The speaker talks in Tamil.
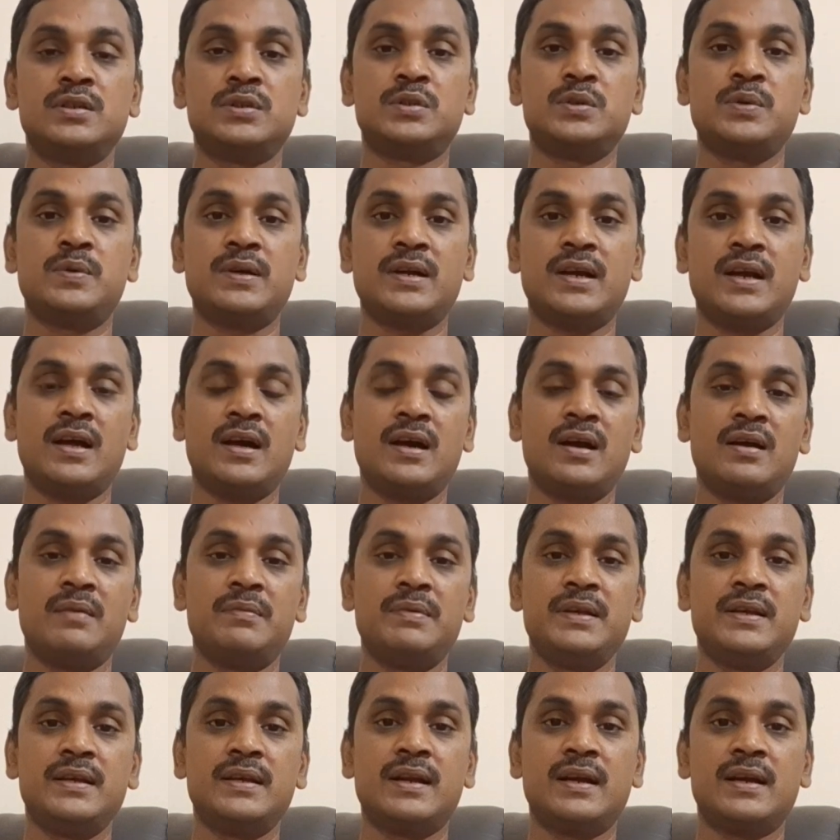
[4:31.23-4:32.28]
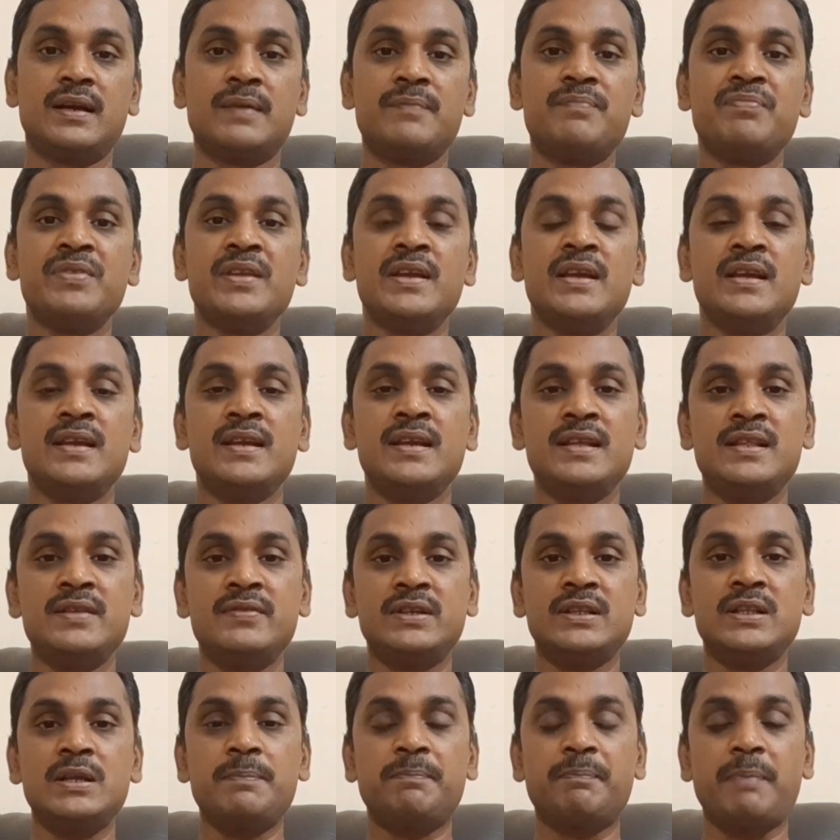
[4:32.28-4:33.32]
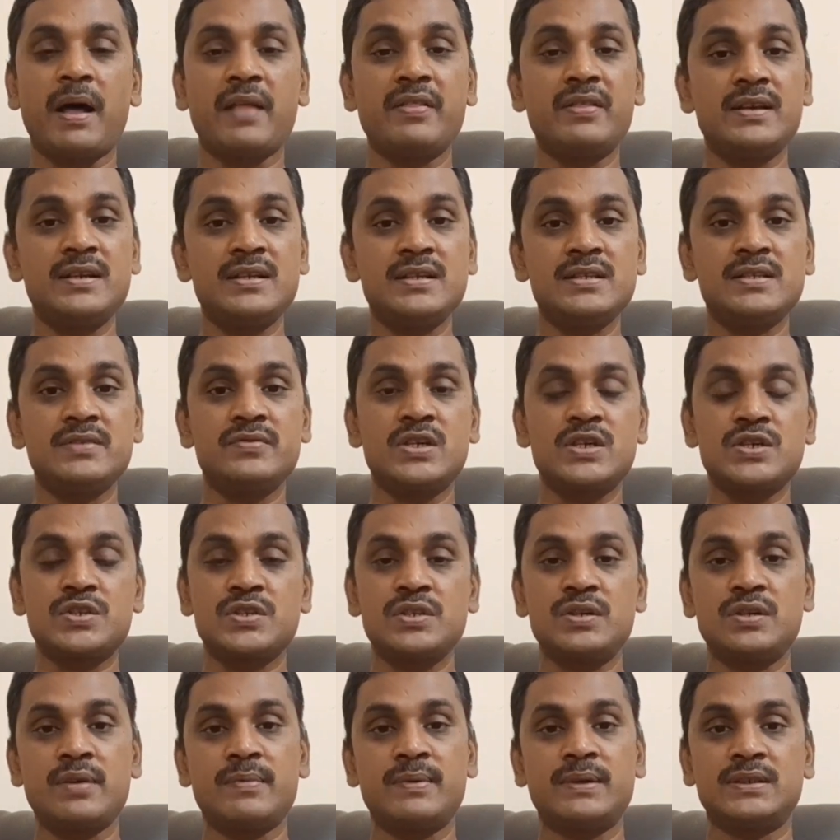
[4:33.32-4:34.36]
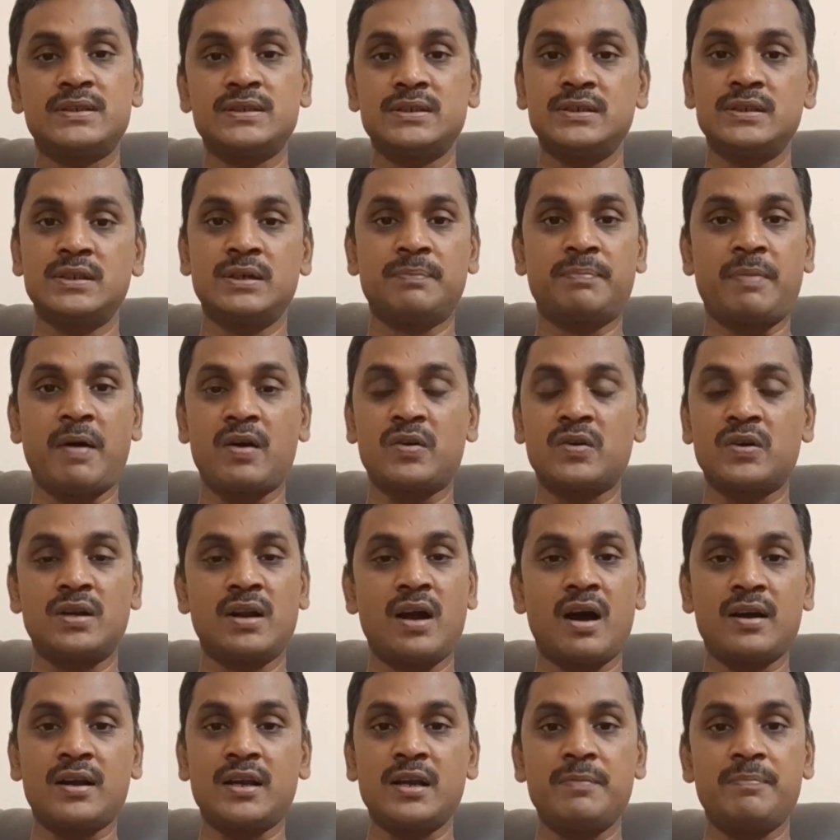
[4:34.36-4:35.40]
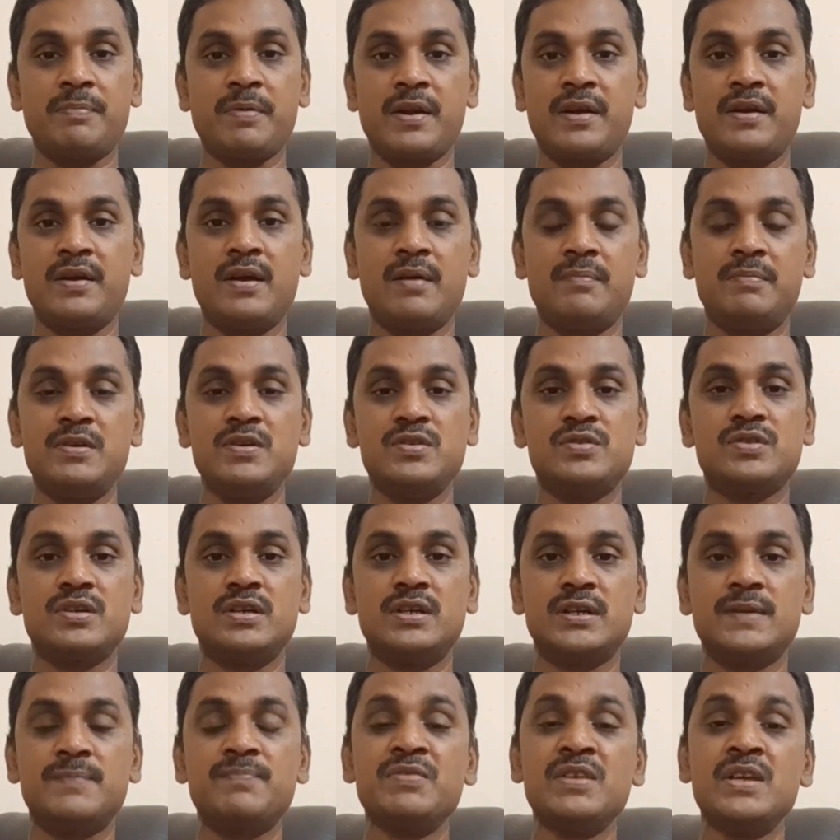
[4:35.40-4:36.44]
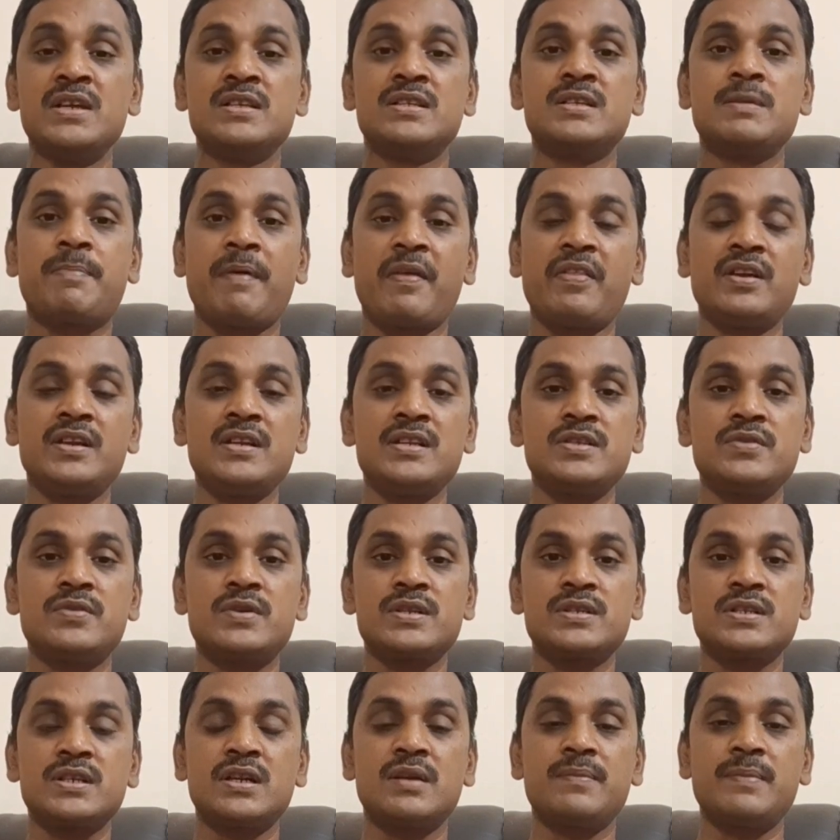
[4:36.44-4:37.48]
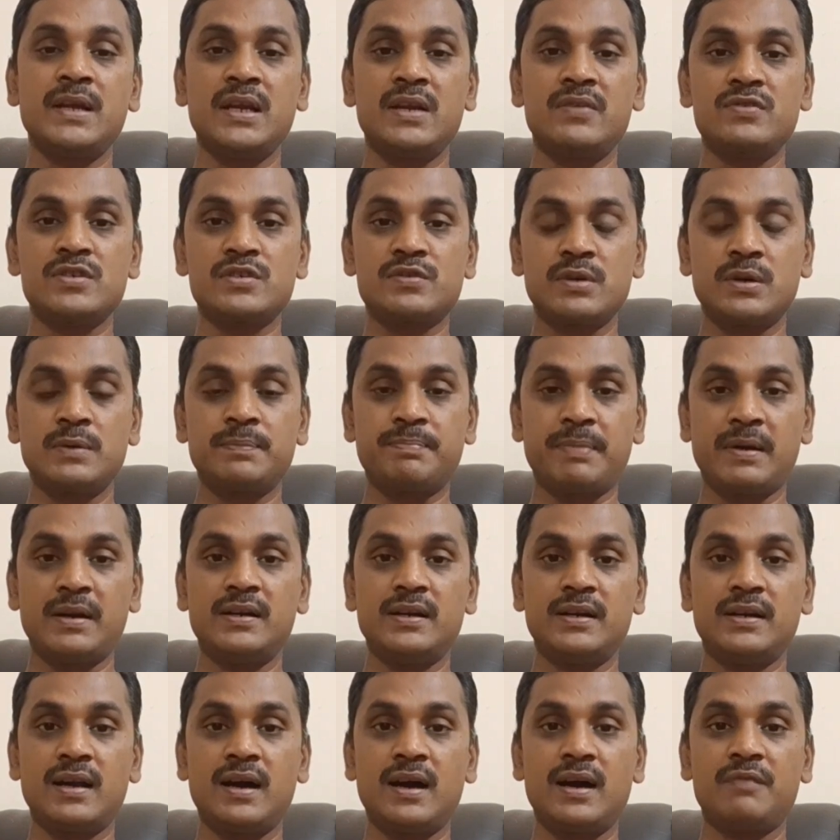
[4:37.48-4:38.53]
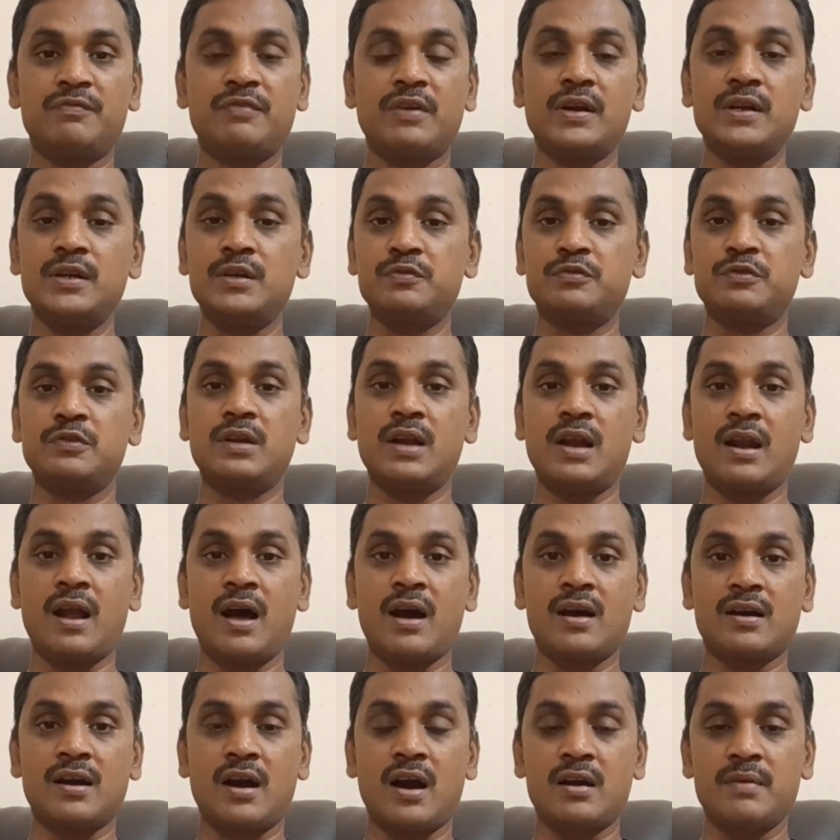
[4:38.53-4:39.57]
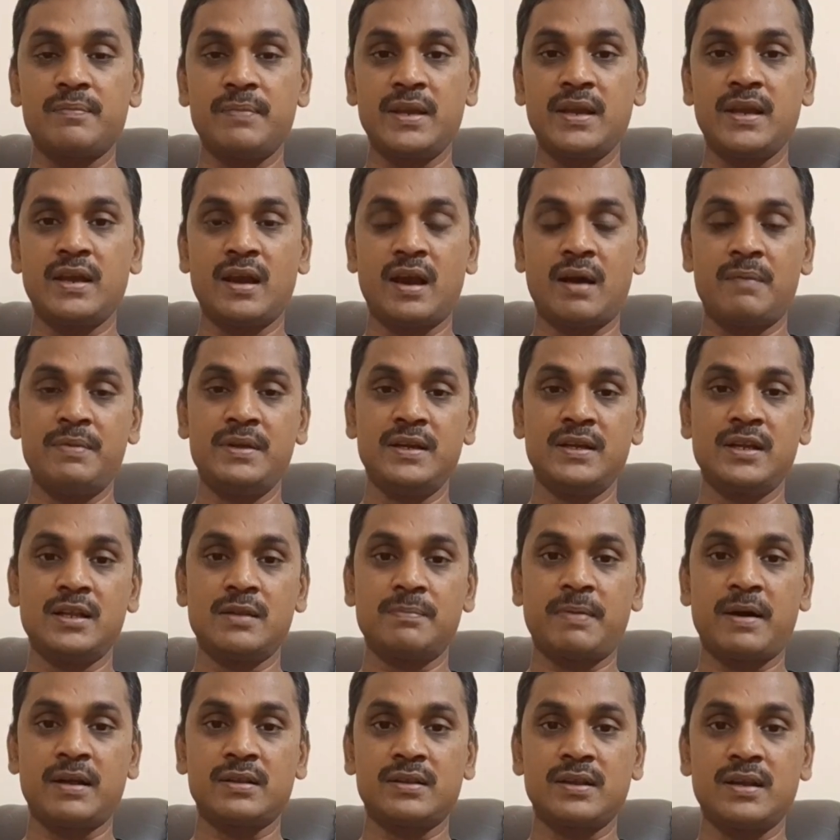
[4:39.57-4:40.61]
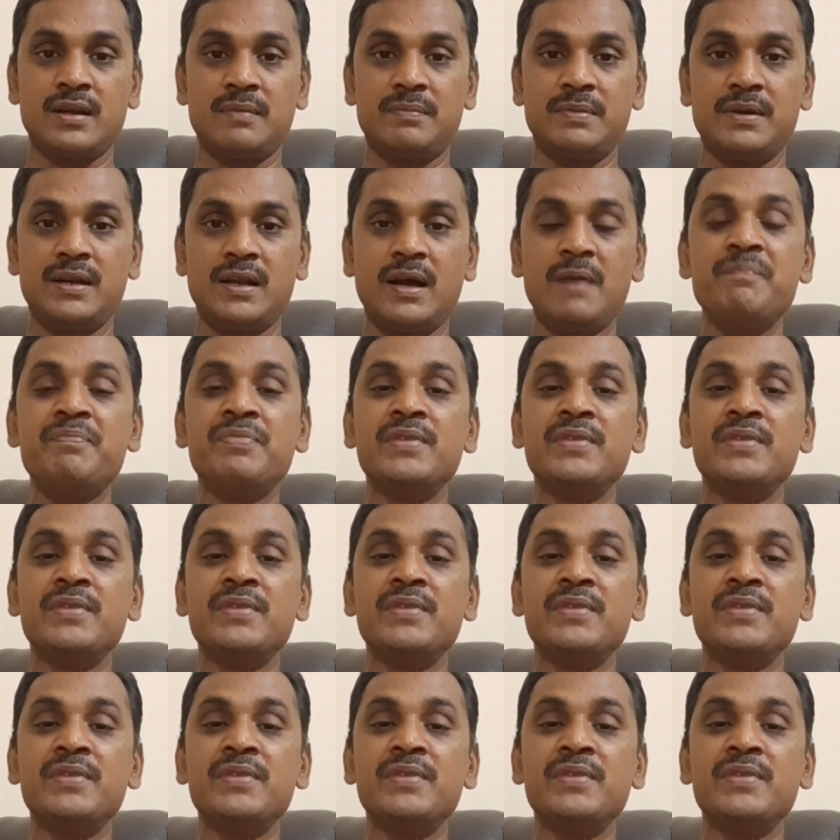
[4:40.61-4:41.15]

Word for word: துவங்கலாம் அப்படிங்கிறாங்க இது வந்து பதினஞ்சு வருஷம் நமக்கு பார்க்கணும் லாக் இன் பீரியட் அப்படின்னு சொல்லிட்டு ஸோ பதினஞ்சு வருஷம் நம்ம இன்வெஸ்ட்மெண்ட் பண்ணுனா ஃபண்டு ஃபுல்லாக லாக் ஆகுமே அப்படிங்கிறது பார்த்தீங்க அப்படின்னா